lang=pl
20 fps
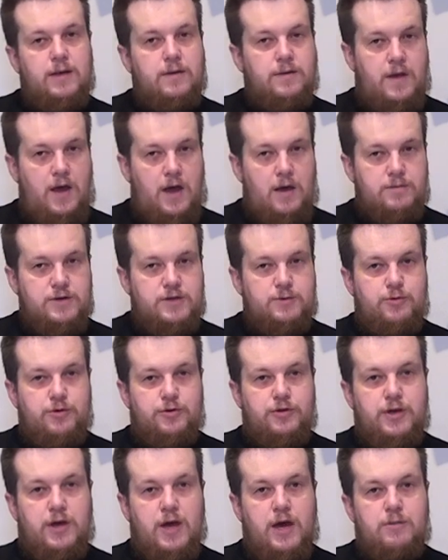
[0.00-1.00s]
Tam
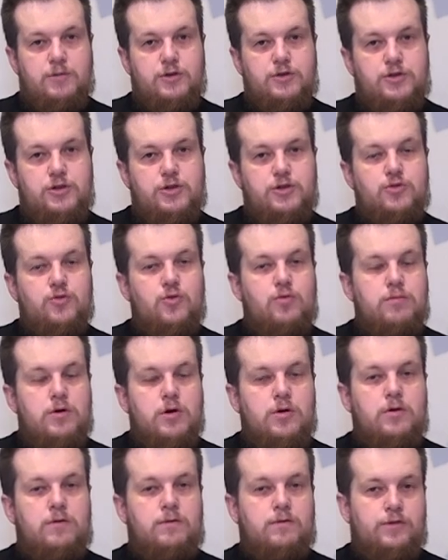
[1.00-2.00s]
spotykamy dziś
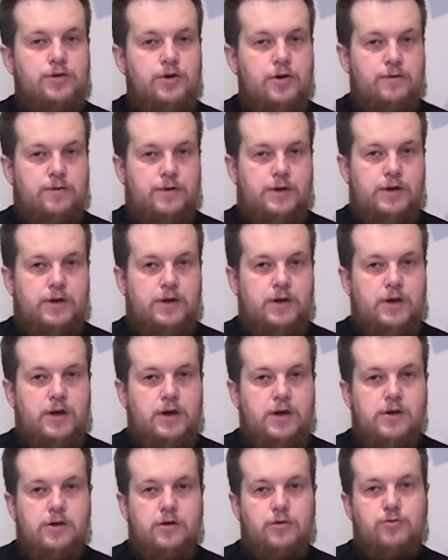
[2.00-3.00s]
ubogą wdowę,
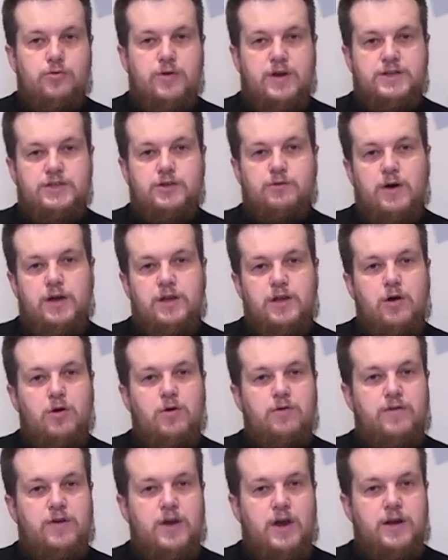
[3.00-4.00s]
która składa
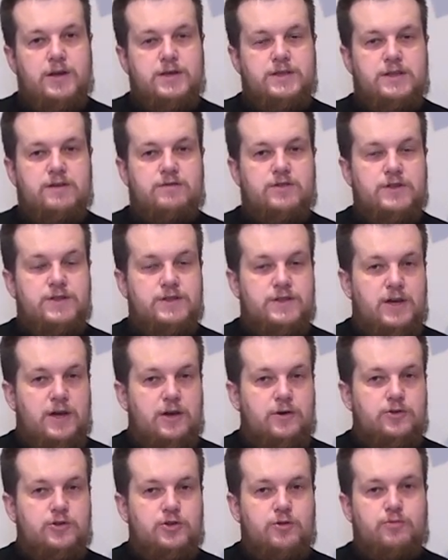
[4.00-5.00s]
ofiarę ze
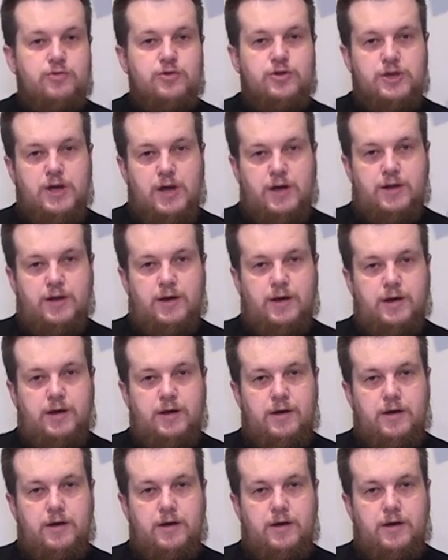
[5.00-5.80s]
wszystkiego, co posiada.